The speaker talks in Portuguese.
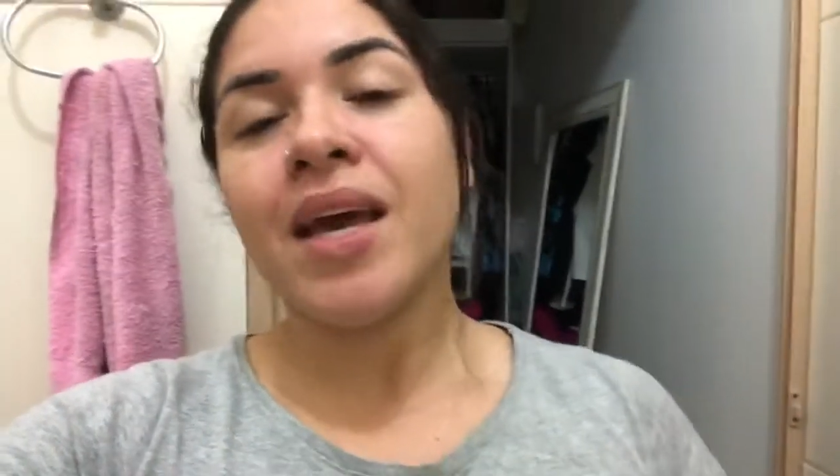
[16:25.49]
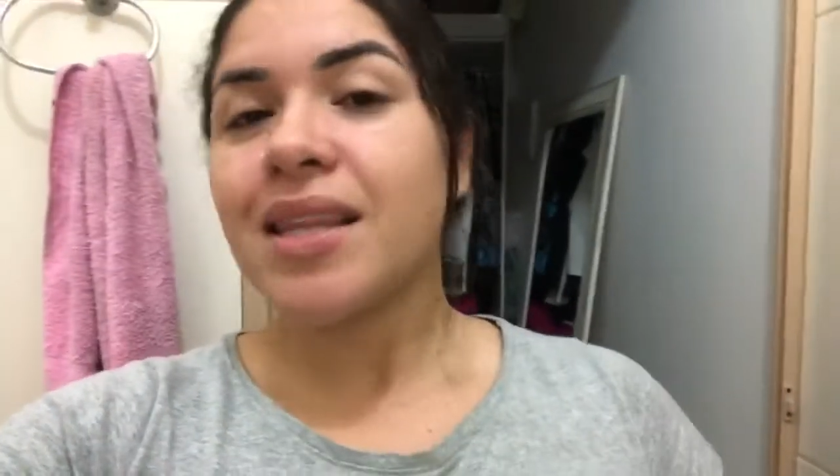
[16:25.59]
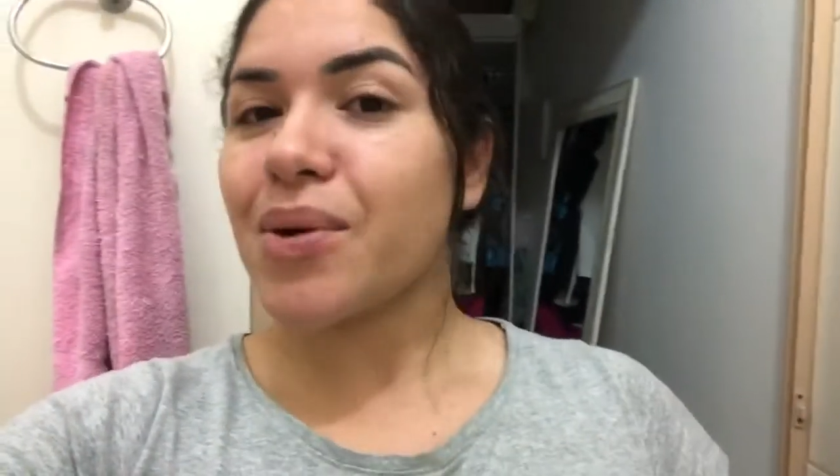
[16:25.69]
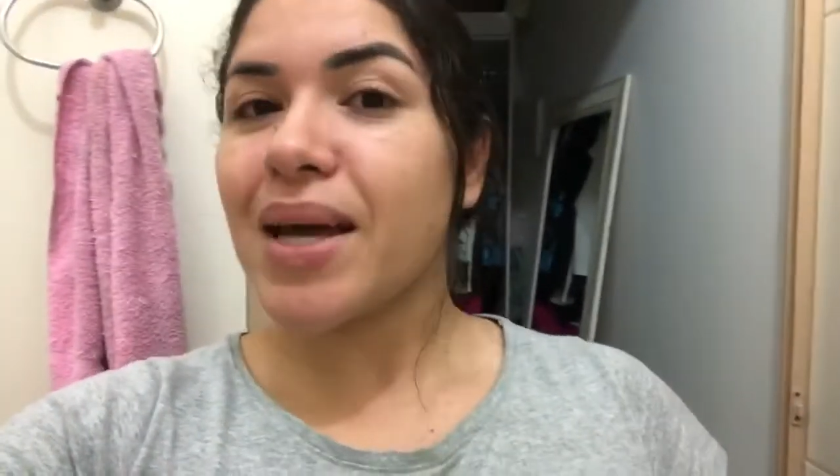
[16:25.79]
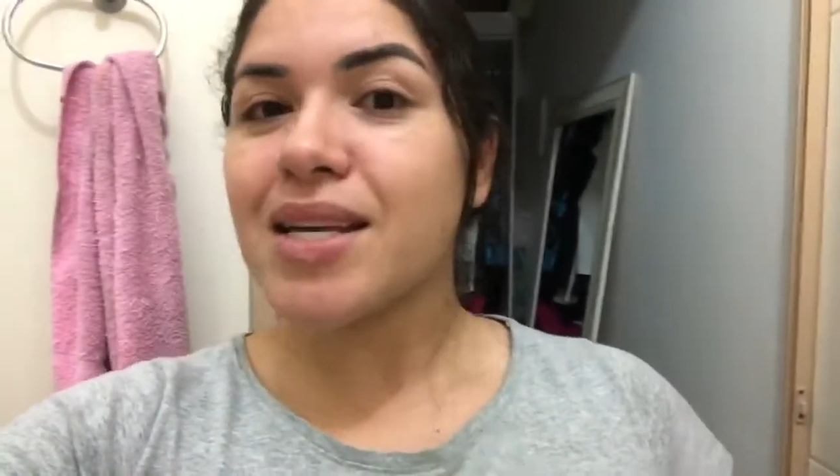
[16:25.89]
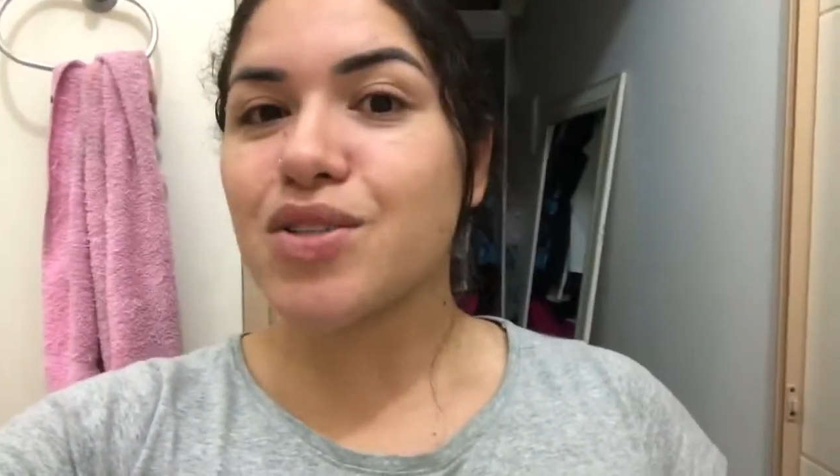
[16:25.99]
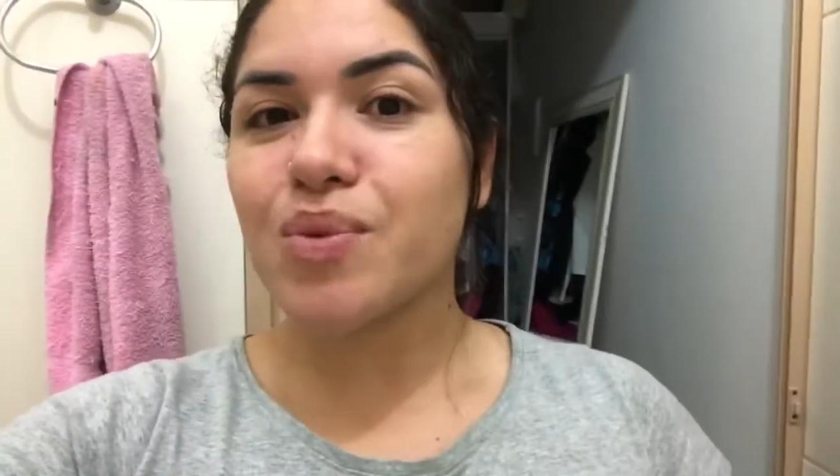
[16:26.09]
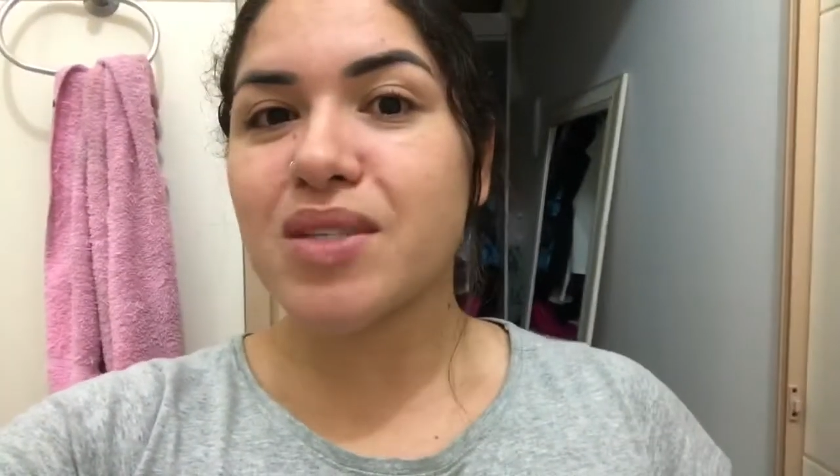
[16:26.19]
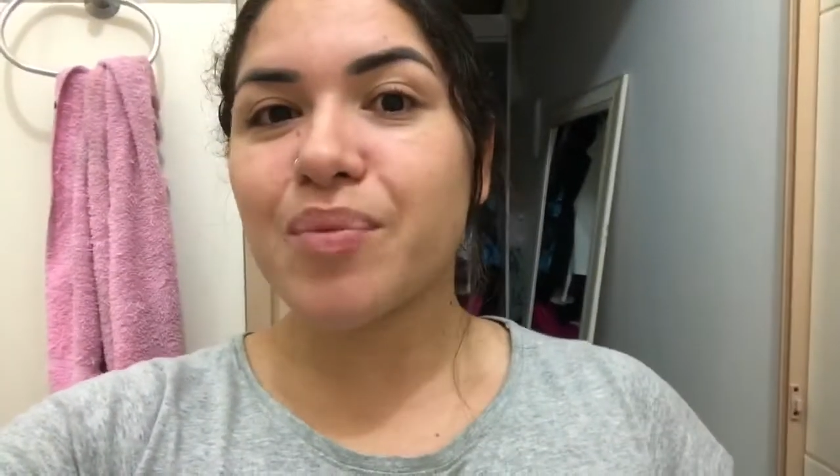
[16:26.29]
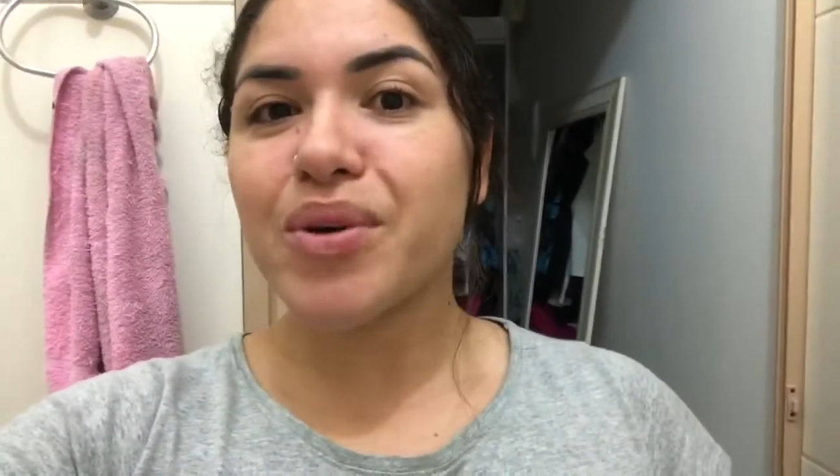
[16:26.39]
Então é isso,
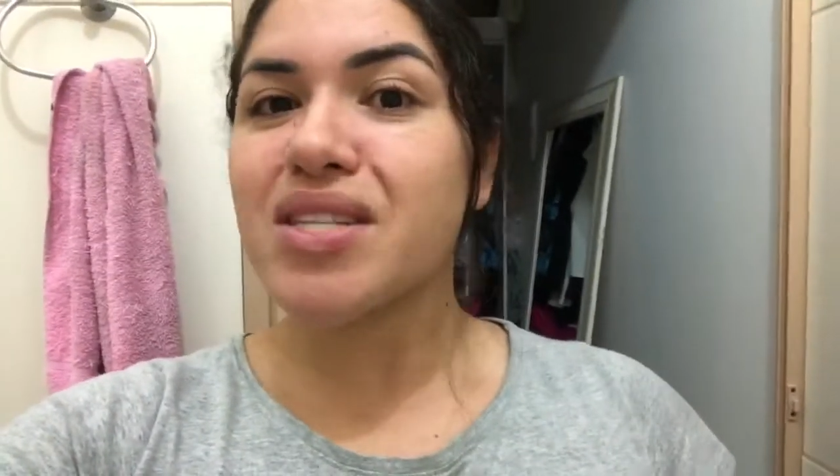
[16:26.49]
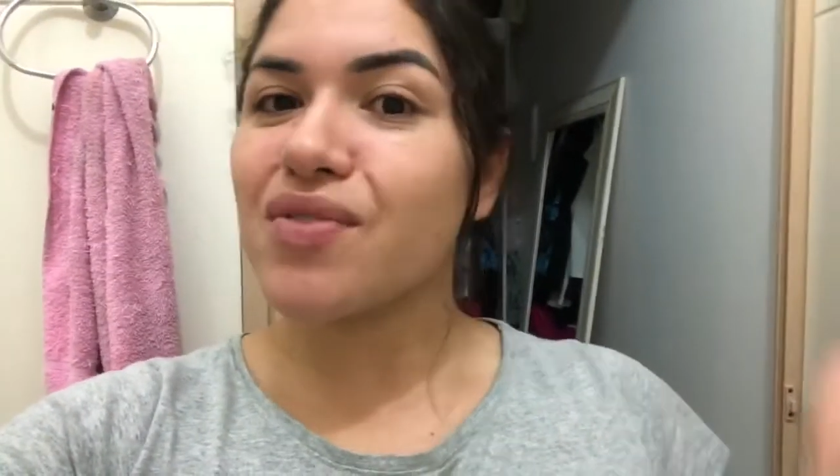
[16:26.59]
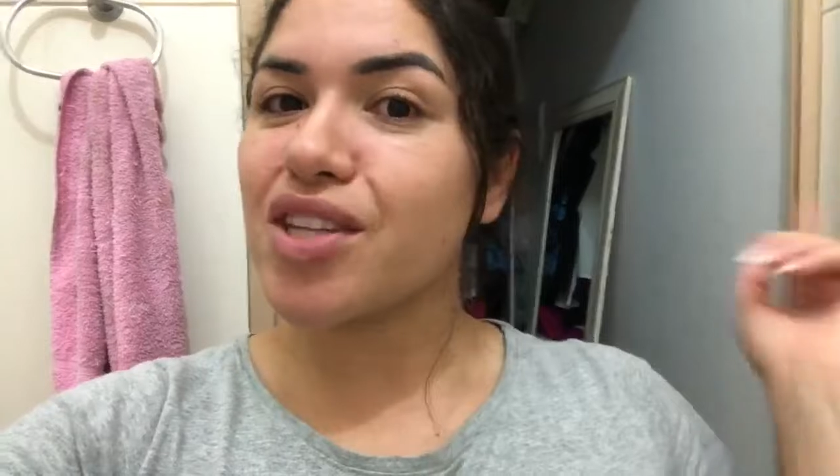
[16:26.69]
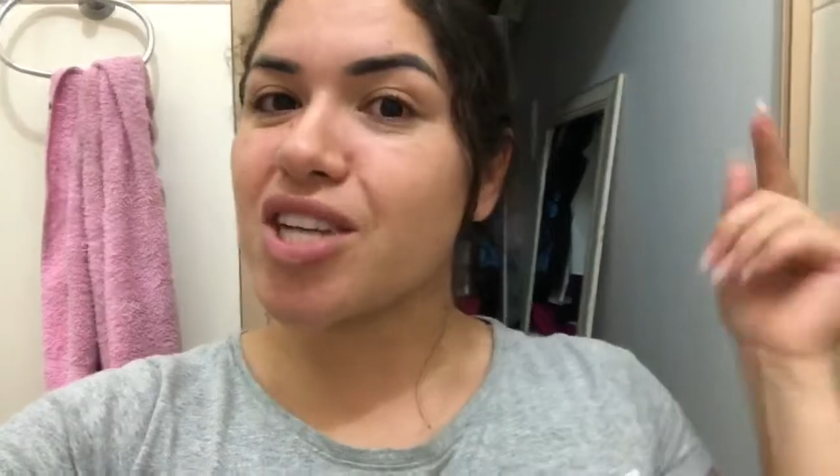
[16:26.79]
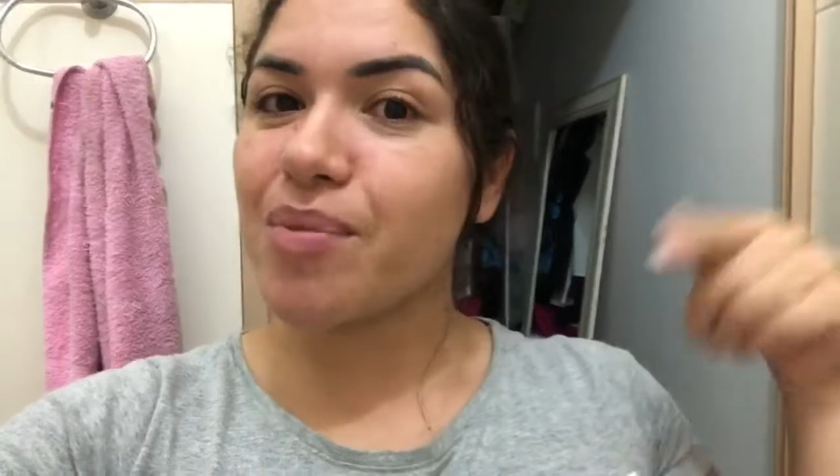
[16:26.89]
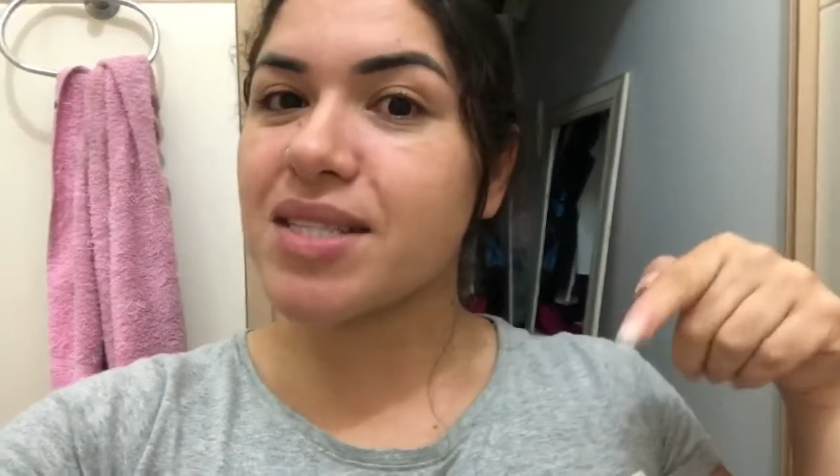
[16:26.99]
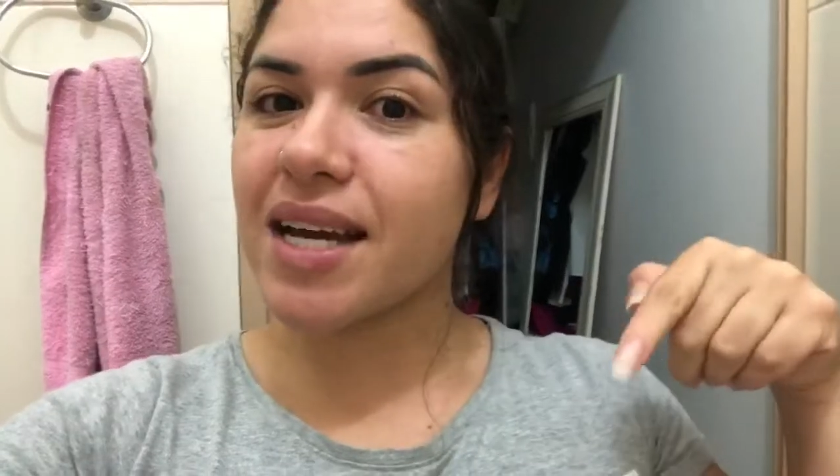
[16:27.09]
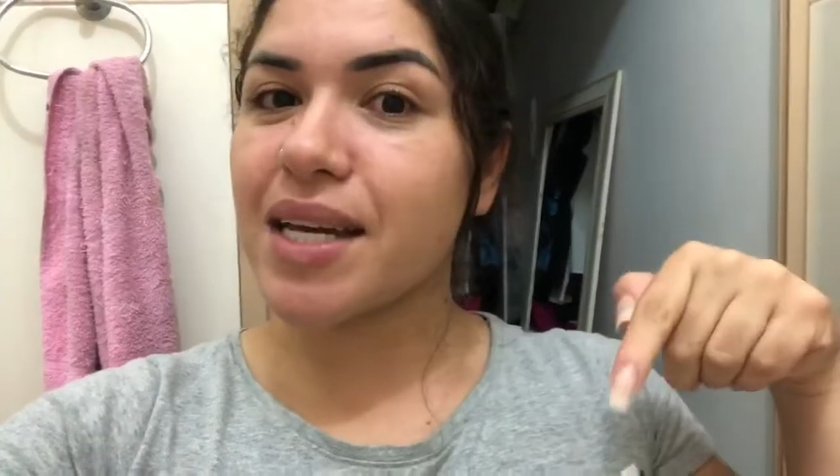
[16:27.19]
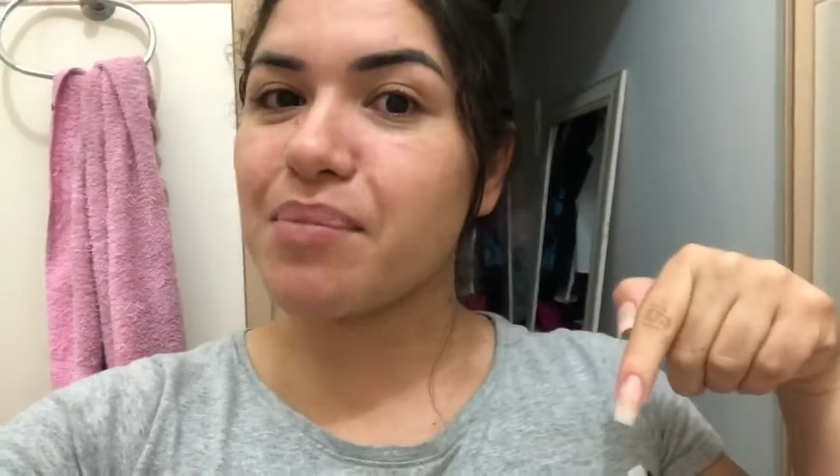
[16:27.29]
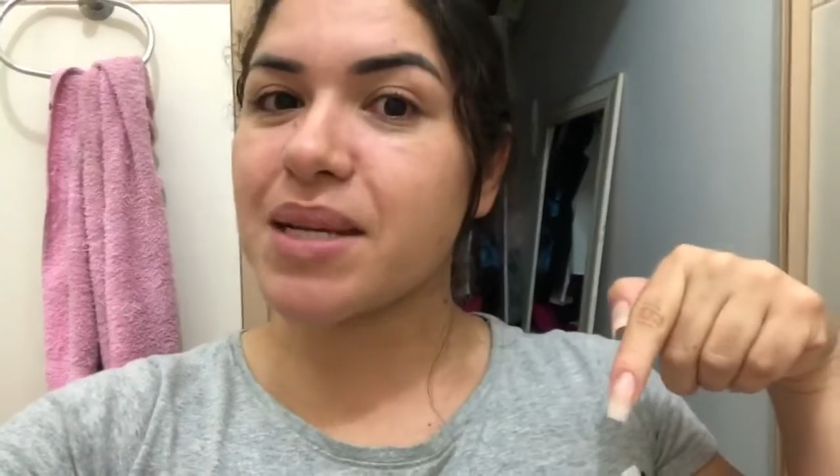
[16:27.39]
meus amores. Vou deixar meu
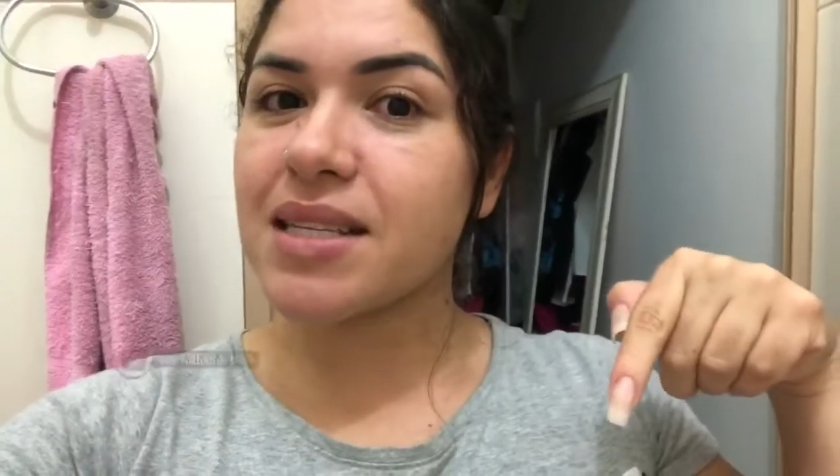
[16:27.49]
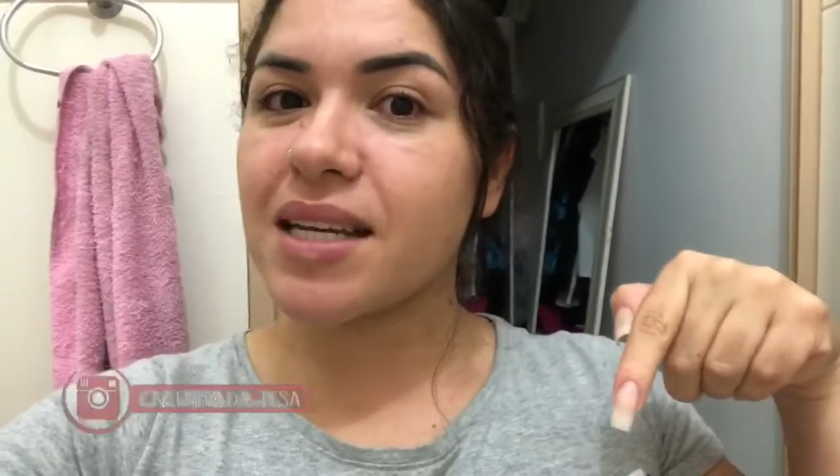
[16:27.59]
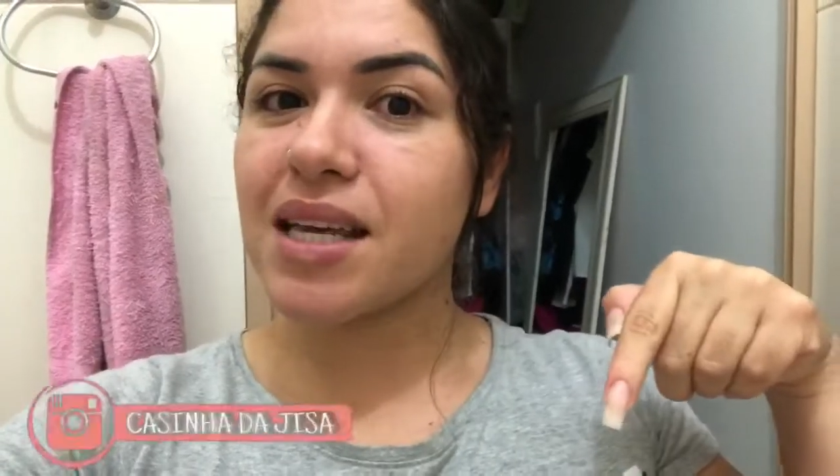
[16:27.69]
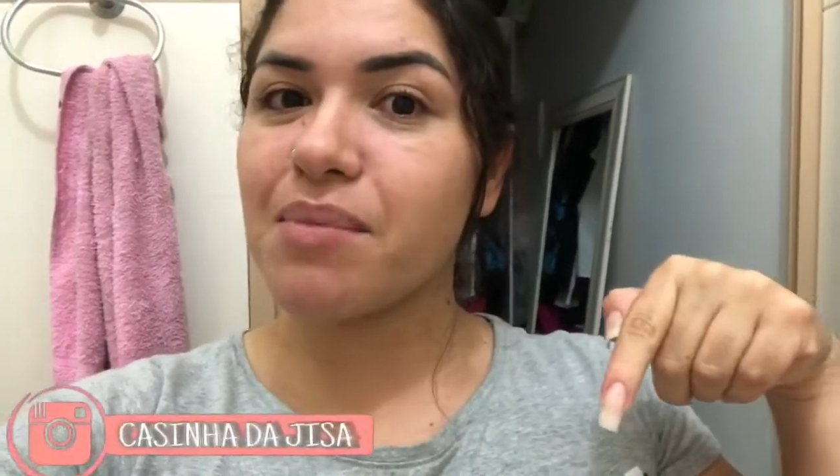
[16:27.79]
Instagram passando aqui